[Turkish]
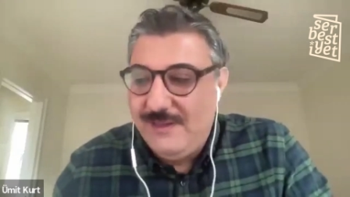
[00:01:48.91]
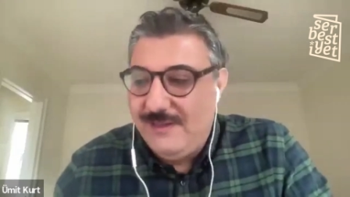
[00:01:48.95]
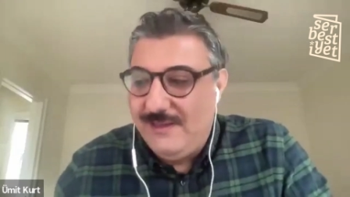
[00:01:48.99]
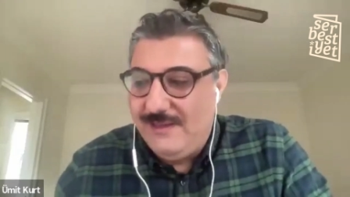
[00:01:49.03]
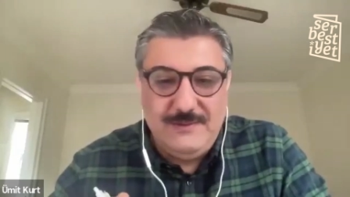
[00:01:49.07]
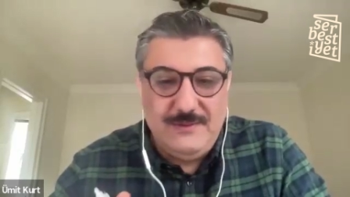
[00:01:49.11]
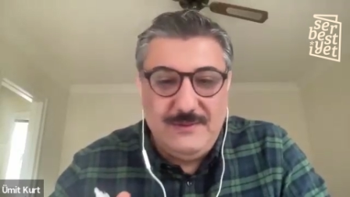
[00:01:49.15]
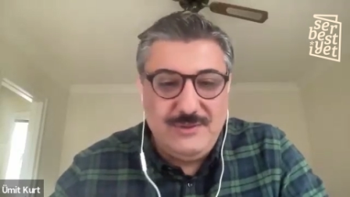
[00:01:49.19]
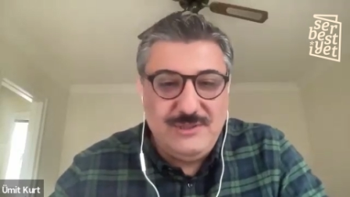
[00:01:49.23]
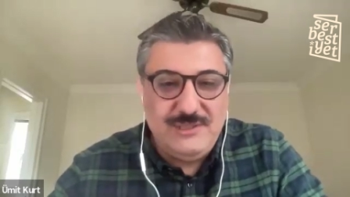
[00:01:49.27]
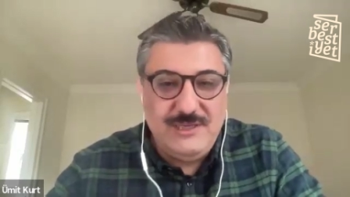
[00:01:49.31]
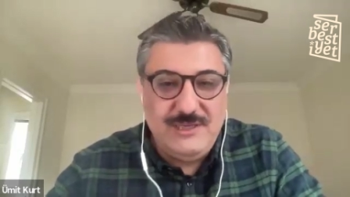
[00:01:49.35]

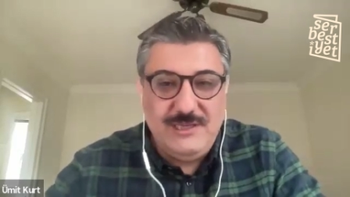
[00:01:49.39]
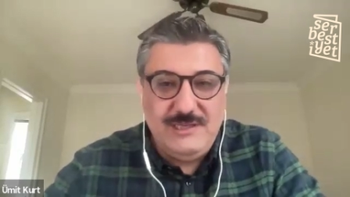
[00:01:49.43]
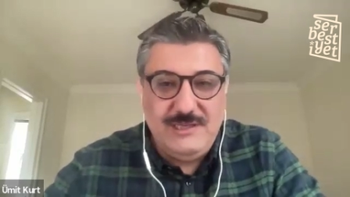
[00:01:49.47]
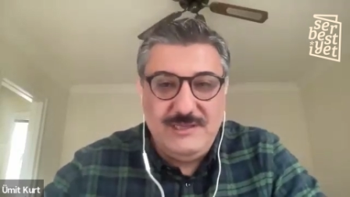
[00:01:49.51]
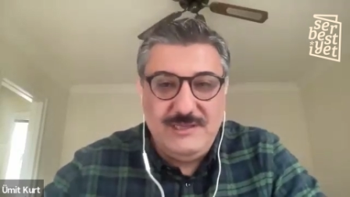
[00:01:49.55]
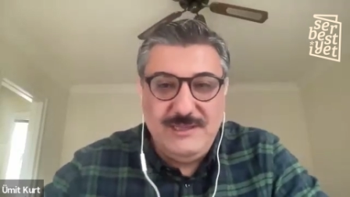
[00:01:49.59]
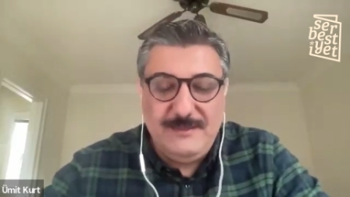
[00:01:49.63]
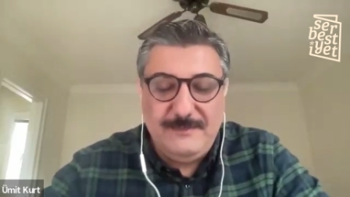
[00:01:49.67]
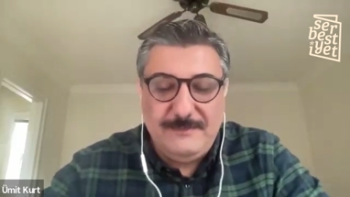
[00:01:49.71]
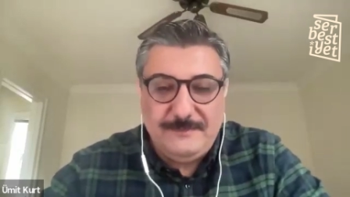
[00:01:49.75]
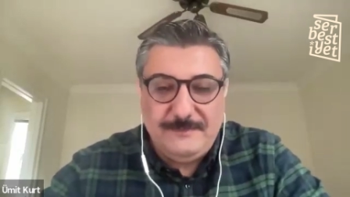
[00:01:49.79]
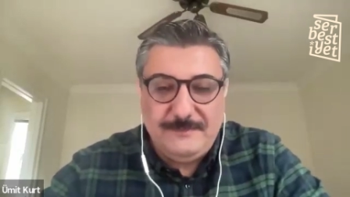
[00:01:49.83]

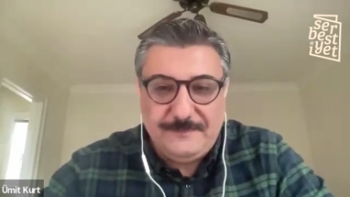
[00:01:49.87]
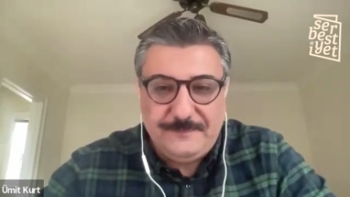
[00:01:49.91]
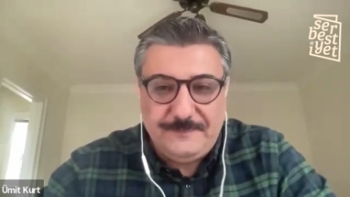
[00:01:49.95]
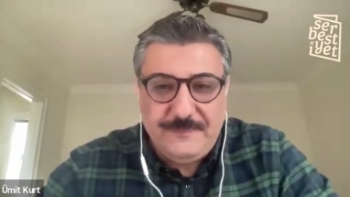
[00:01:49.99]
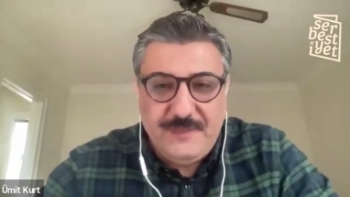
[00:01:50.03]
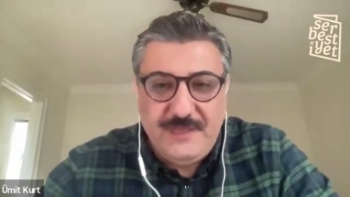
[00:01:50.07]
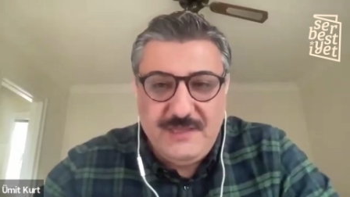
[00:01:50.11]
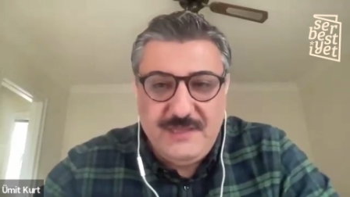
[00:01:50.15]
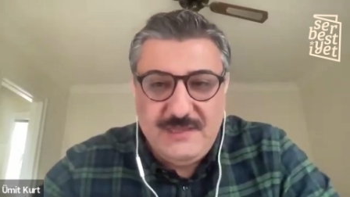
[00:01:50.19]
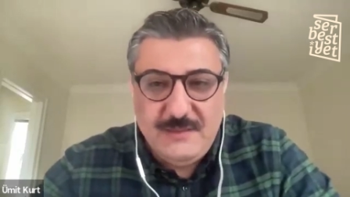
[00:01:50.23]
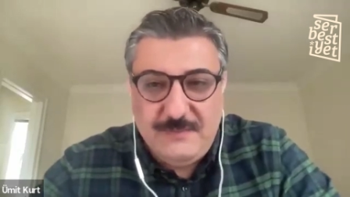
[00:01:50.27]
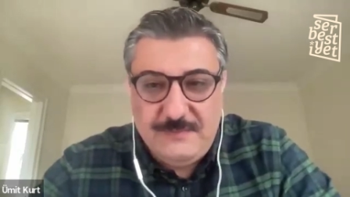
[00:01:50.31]
Öncelikle
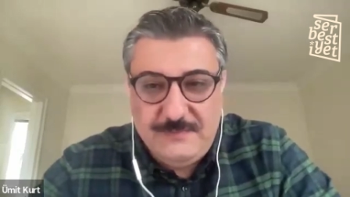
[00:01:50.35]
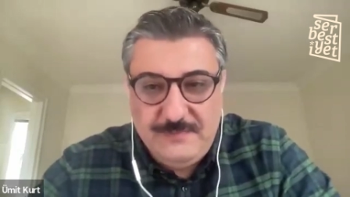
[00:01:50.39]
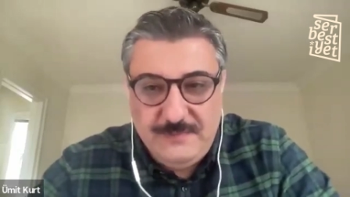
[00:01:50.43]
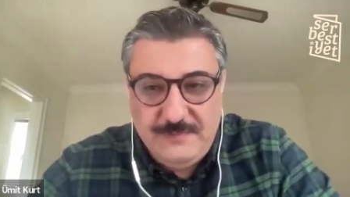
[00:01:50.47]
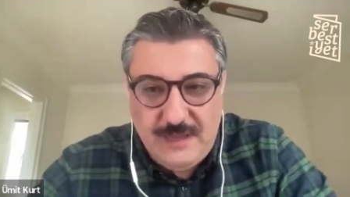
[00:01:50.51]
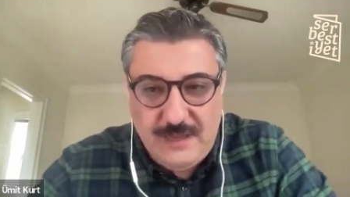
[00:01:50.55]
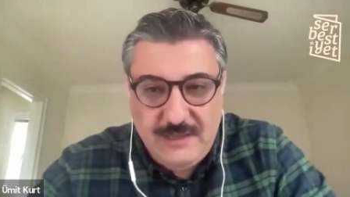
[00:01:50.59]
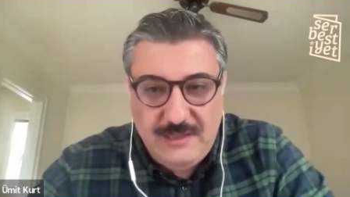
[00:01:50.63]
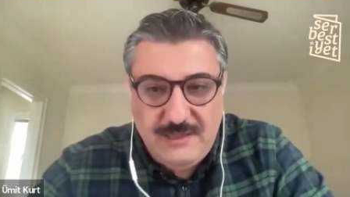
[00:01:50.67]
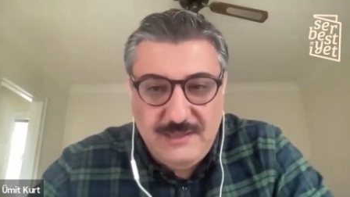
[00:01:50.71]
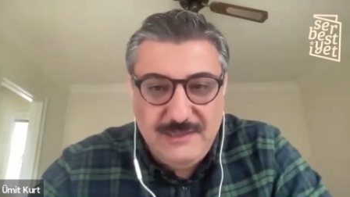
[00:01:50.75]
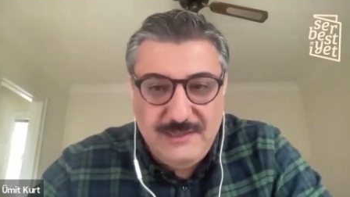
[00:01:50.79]
kitap
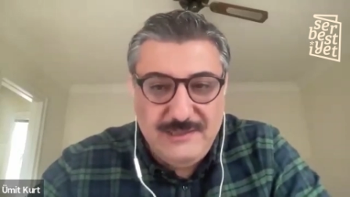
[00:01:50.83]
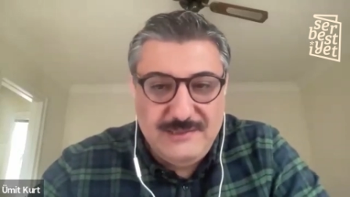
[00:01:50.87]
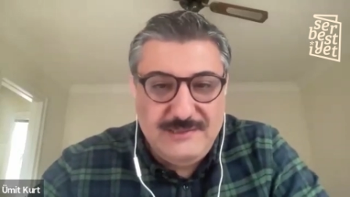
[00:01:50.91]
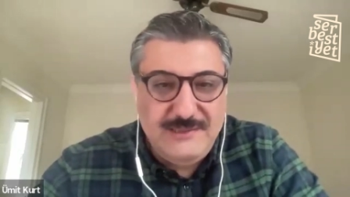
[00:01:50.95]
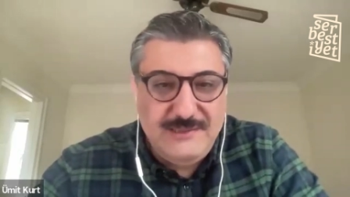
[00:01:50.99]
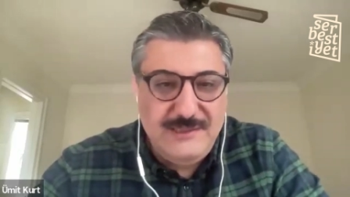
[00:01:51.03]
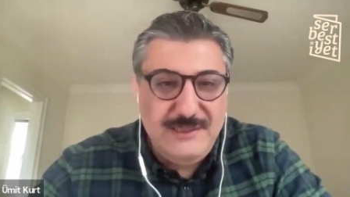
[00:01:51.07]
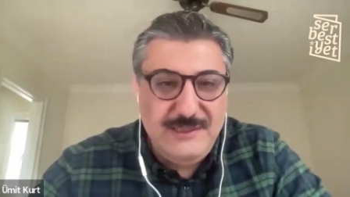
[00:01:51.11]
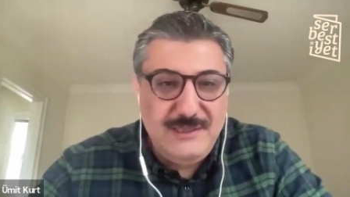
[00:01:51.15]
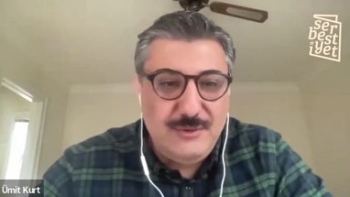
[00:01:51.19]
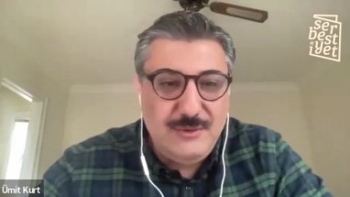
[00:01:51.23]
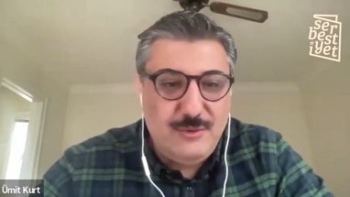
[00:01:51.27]
hakkında
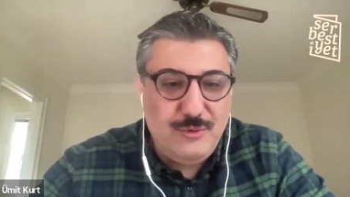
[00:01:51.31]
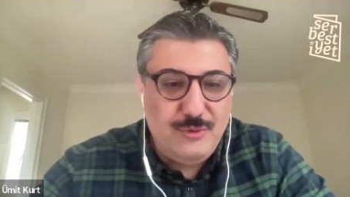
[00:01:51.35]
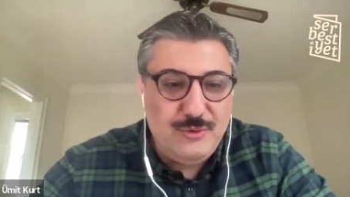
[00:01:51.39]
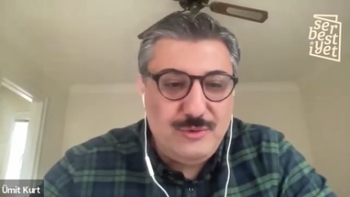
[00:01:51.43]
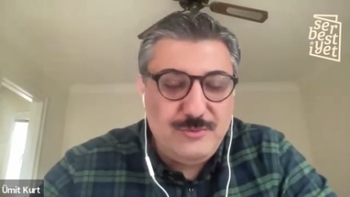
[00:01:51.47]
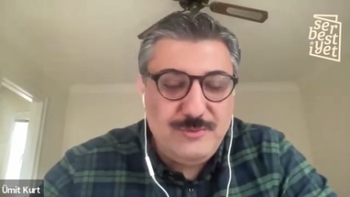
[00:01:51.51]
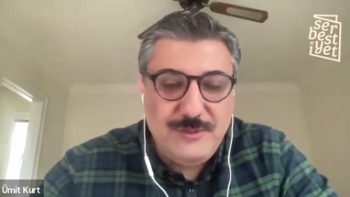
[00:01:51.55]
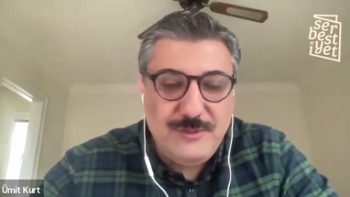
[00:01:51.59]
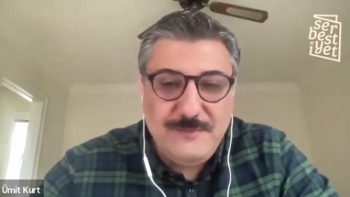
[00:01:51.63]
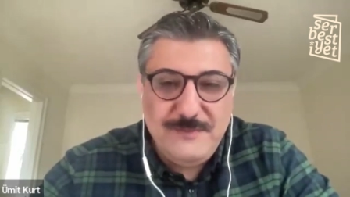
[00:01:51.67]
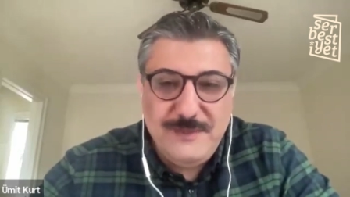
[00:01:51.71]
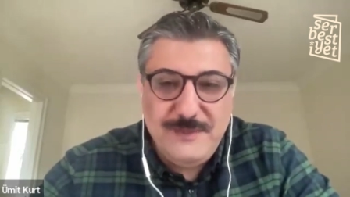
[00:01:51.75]
seninle
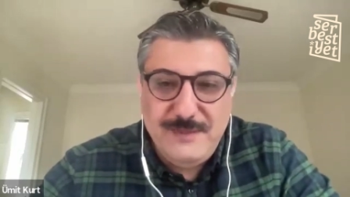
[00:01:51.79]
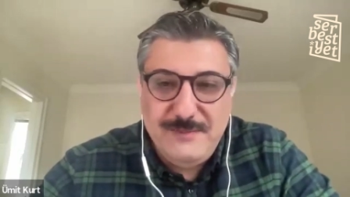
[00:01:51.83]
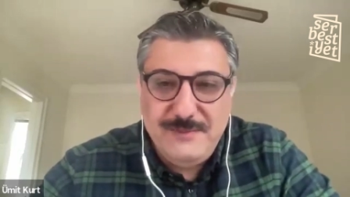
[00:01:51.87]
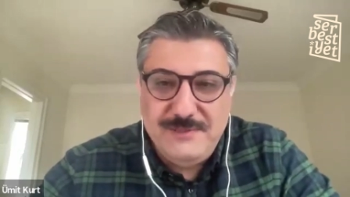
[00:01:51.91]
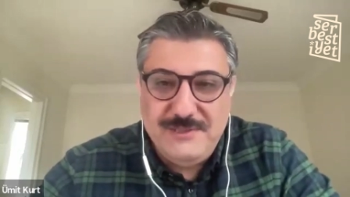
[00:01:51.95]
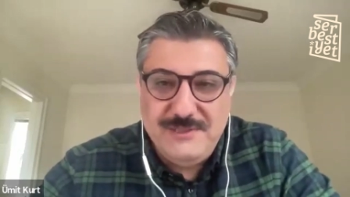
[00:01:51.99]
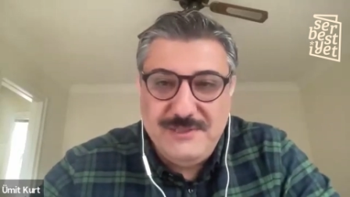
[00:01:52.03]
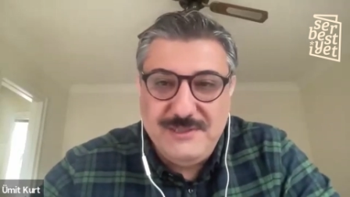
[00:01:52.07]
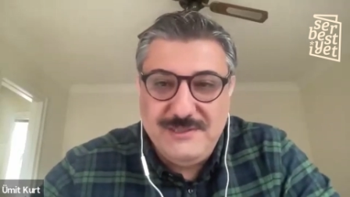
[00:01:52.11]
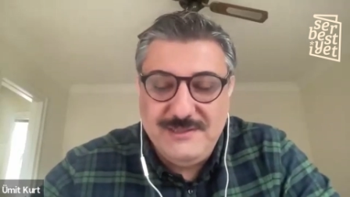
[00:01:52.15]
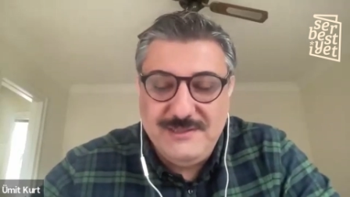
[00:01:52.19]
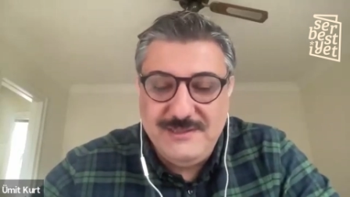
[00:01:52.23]
konuşmak benim
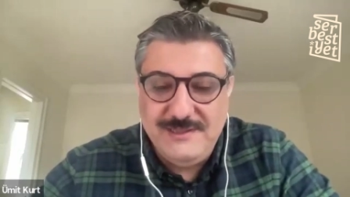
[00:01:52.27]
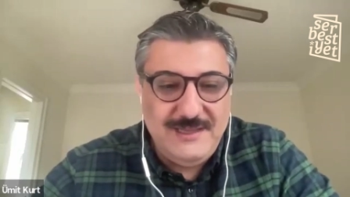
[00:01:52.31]
için